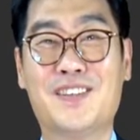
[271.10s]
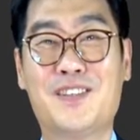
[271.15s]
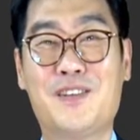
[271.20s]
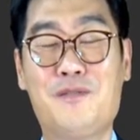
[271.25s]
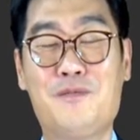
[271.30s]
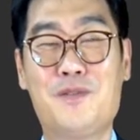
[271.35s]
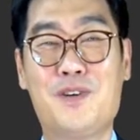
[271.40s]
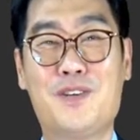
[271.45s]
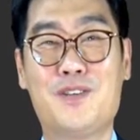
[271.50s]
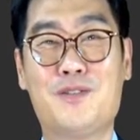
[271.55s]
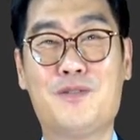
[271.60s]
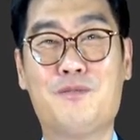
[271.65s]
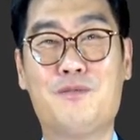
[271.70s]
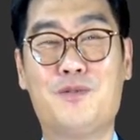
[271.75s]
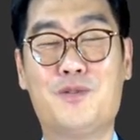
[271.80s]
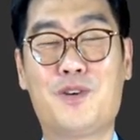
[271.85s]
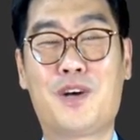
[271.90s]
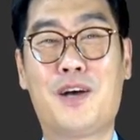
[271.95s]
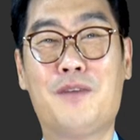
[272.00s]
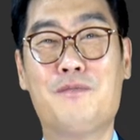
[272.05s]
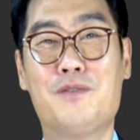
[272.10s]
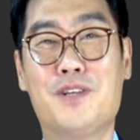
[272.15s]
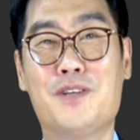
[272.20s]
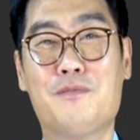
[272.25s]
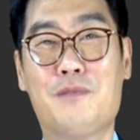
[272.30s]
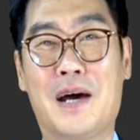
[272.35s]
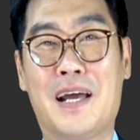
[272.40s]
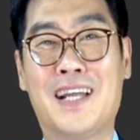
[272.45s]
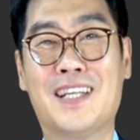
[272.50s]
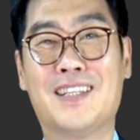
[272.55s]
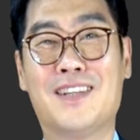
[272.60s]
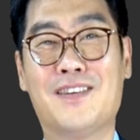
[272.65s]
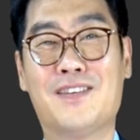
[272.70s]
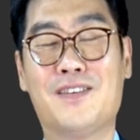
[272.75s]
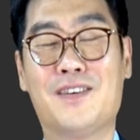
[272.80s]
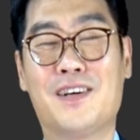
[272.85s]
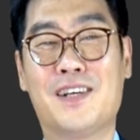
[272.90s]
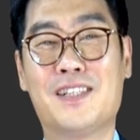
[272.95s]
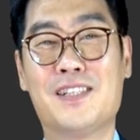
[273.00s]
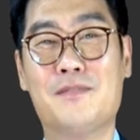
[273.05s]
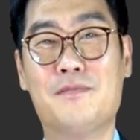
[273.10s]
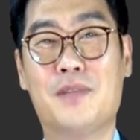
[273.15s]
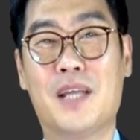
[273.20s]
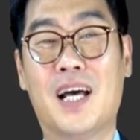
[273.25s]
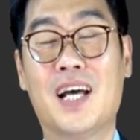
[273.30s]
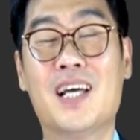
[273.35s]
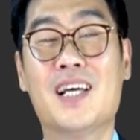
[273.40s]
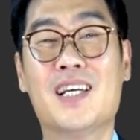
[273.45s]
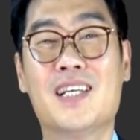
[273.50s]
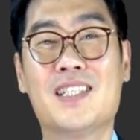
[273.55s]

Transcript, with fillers: 설명이 좀 부족한 면이 많았던 것 같습니다.